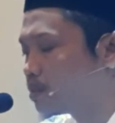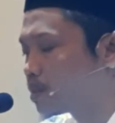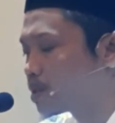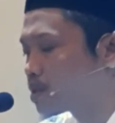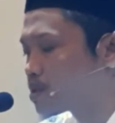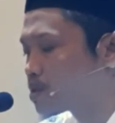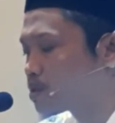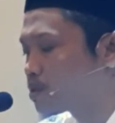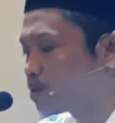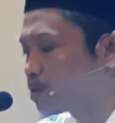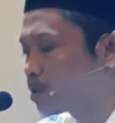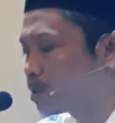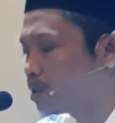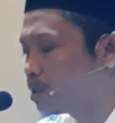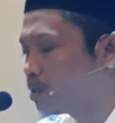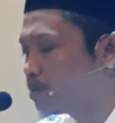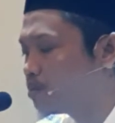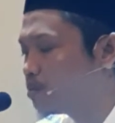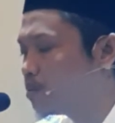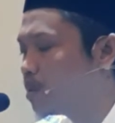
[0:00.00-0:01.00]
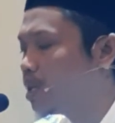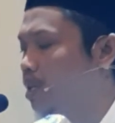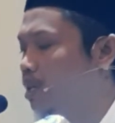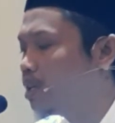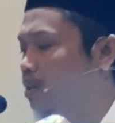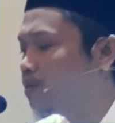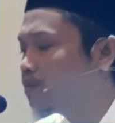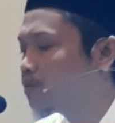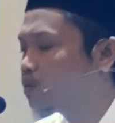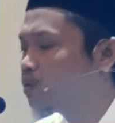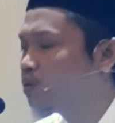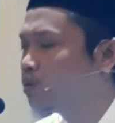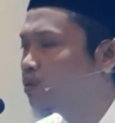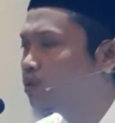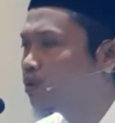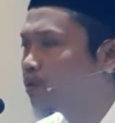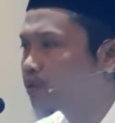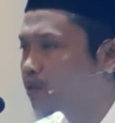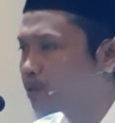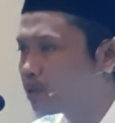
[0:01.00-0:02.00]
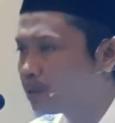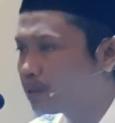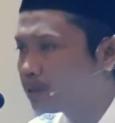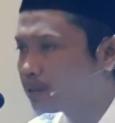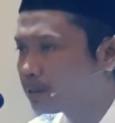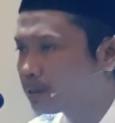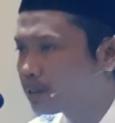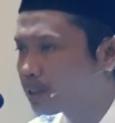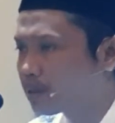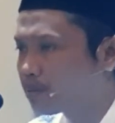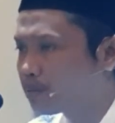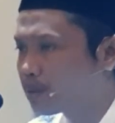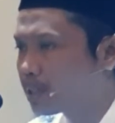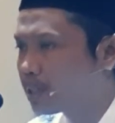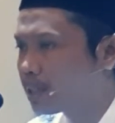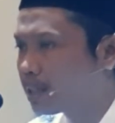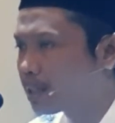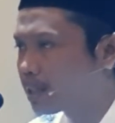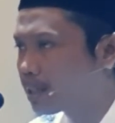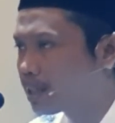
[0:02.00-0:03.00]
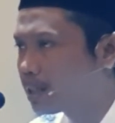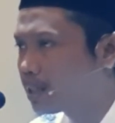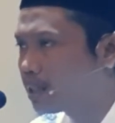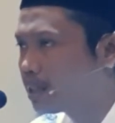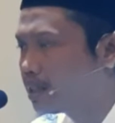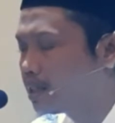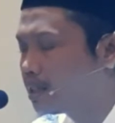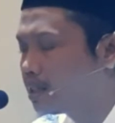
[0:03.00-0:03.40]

Al-Marzuqi mahfuzon terpelihara